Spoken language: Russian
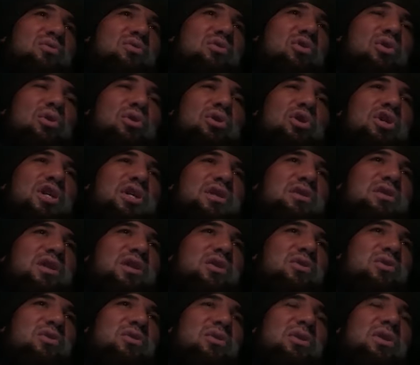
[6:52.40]
долгая
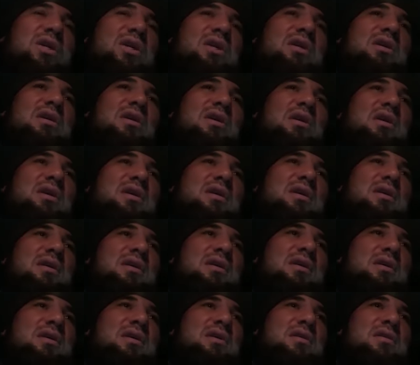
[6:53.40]
дорога.
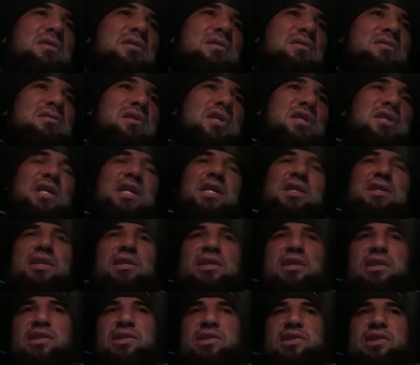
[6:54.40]
На третий день